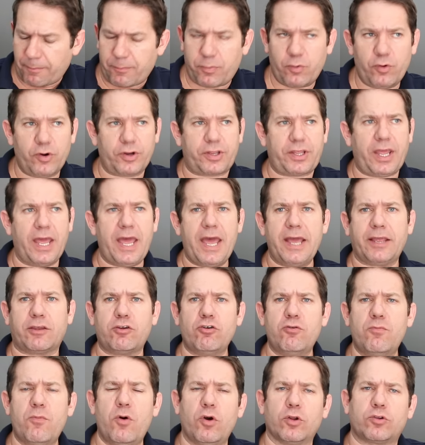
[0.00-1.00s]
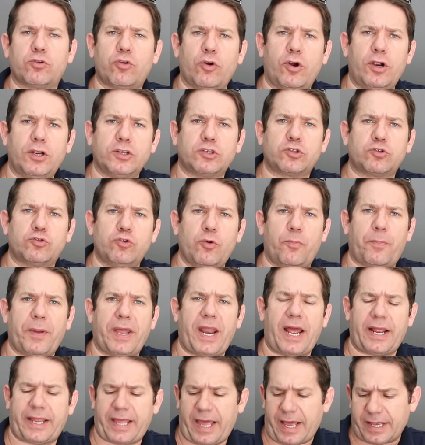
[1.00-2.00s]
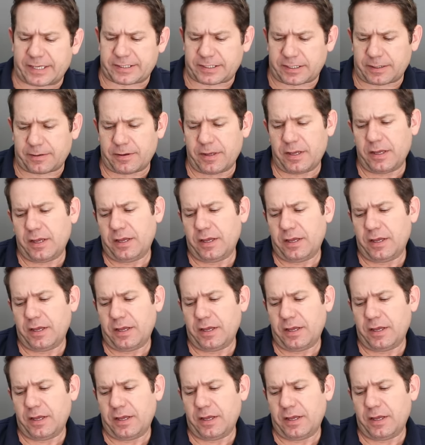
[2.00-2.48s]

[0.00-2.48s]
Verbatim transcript: Por que, que o motor superaquece?